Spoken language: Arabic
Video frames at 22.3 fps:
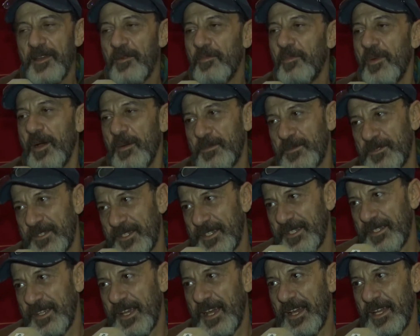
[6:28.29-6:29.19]
ما
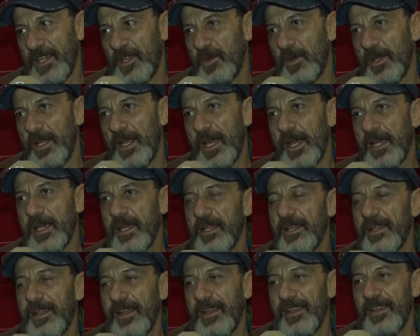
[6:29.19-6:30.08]
بظن يعني
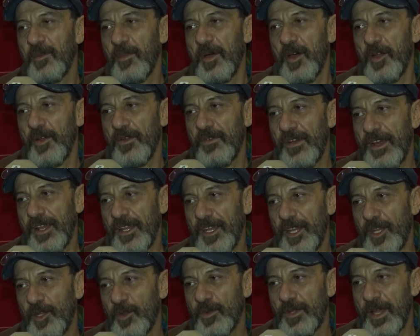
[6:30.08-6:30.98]
ولكن أنا معروف
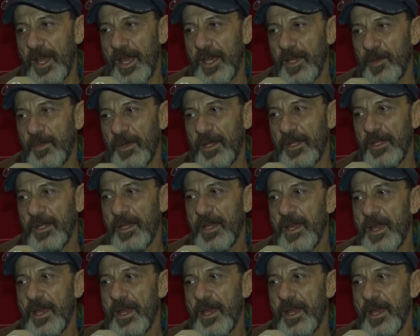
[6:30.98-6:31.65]
عني أنه دائما